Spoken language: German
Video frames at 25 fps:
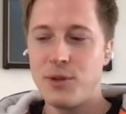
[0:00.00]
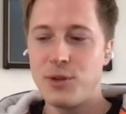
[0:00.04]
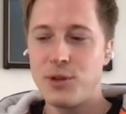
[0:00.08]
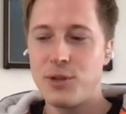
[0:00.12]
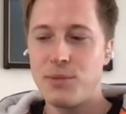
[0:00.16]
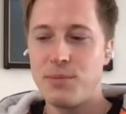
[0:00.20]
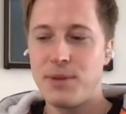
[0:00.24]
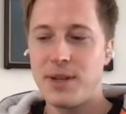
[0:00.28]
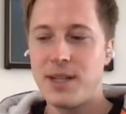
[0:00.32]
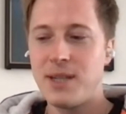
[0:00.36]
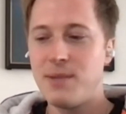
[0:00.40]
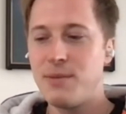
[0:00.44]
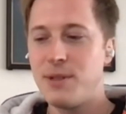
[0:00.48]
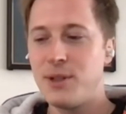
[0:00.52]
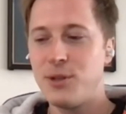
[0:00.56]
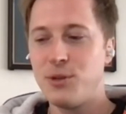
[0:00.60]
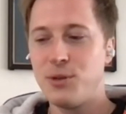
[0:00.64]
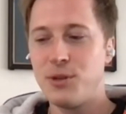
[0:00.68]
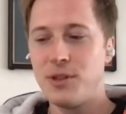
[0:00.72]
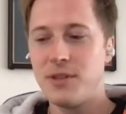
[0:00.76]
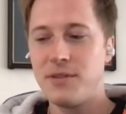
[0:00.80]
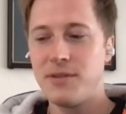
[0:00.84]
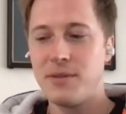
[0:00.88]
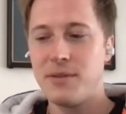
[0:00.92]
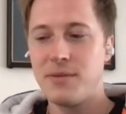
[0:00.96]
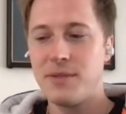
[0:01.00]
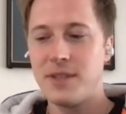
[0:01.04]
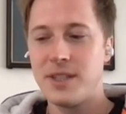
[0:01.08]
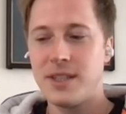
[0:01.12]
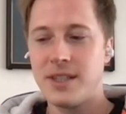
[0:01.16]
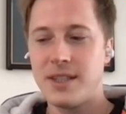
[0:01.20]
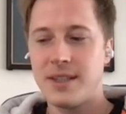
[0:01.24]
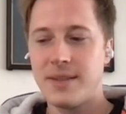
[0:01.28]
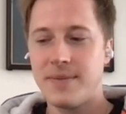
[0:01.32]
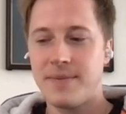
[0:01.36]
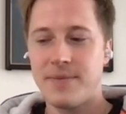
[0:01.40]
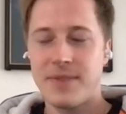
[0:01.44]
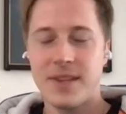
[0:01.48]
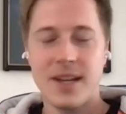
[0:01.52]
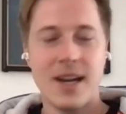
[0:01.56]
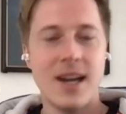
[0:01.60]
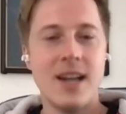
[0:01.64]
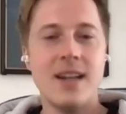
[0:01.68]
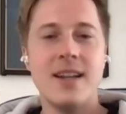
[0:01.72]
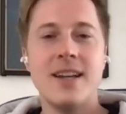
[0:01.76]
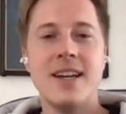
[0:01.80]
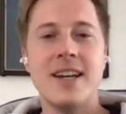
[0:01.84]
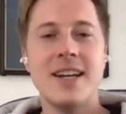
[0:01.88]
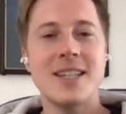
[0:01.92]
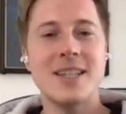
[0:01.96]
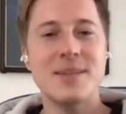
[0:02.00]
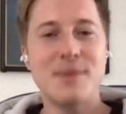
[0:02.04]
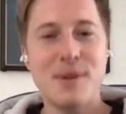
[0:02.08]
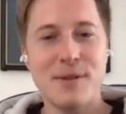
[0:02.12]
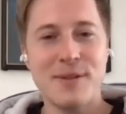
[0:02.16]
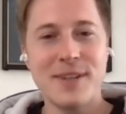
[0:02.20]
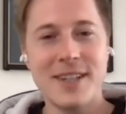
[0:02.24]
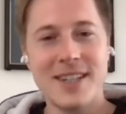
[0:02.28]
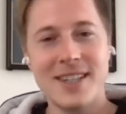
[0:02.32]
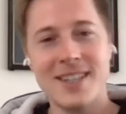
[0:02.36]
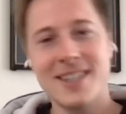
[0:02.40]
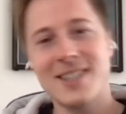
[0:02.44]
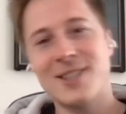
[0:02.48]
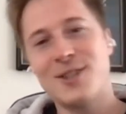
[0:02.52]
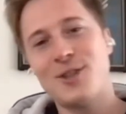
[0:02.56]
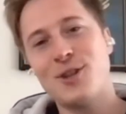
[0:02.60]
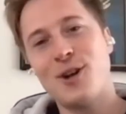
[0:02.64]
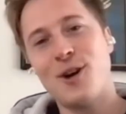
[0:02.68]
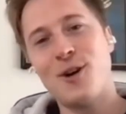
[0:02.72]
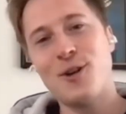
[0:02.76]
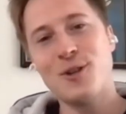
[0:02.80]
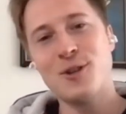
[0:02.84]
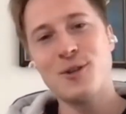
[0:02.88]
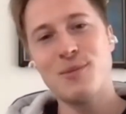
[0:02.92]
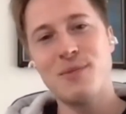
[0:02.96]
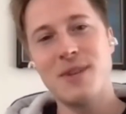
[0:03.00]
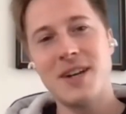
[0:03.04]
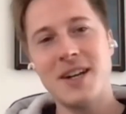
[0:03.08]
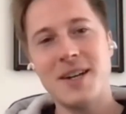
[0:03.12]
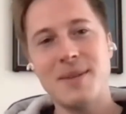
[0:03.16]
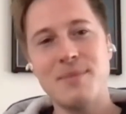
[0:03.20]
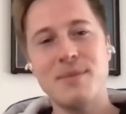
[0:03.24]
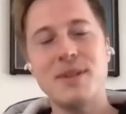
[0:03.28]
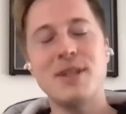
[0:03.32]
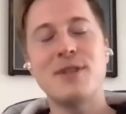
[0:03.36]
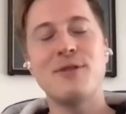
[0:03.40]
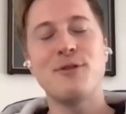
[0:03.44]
kommen wir durch die Pandemie durch, wenn wir da alle erstmal wirklich jetzt zu Hause bleiben.